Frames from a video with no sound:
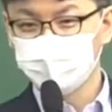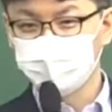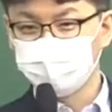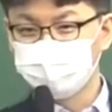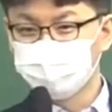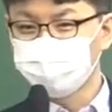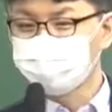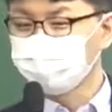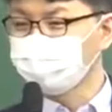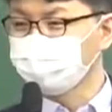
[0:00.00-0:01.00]
야, 우체국
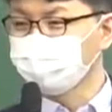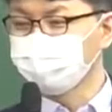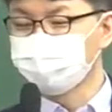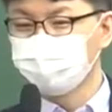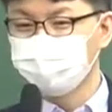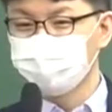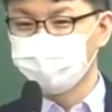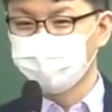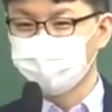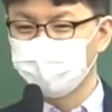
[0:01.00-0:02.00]
그 어차피 금융
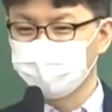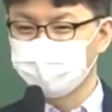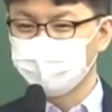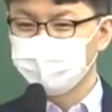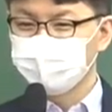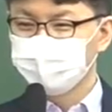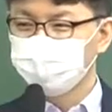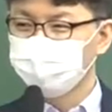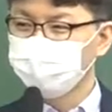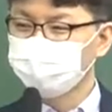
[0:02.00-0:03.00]
서비스랑
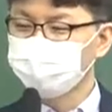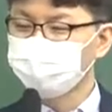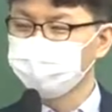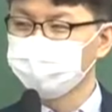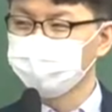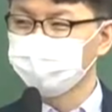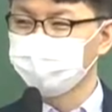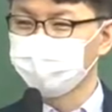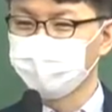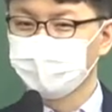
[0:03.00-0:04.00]
택배 보낸
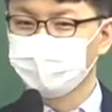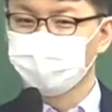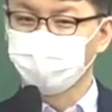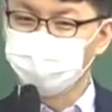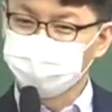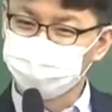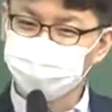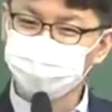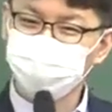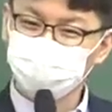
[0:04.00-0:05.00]
서비스인데 그 공무원들
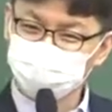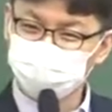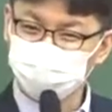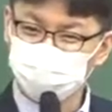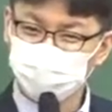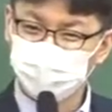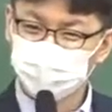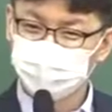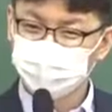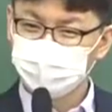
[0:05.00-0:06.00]
굳이 해야 되냐?
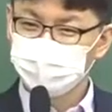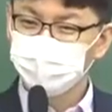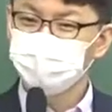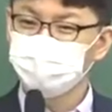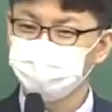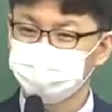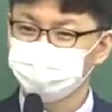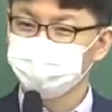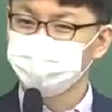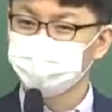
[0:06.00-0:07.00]
이에 대한 어떤
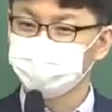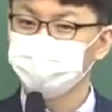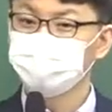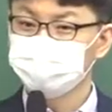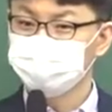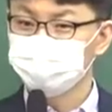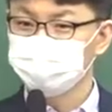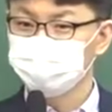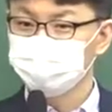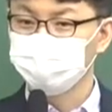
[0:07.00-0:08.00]
논쟁이 항상 있었어요.
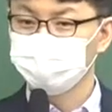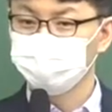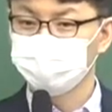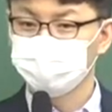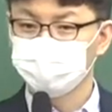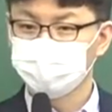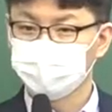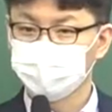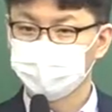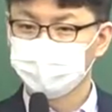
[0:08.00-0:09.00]
그러다 보니까
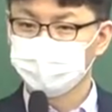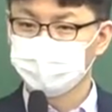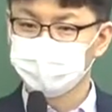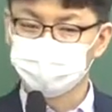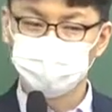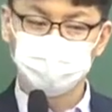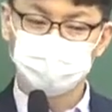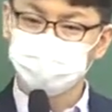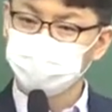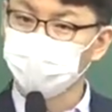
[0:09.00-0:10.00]
왜냐 민간
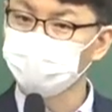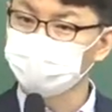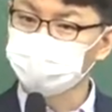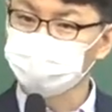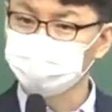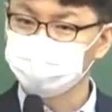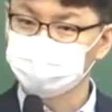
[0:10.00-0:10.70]
기업도 다 하고 있거든.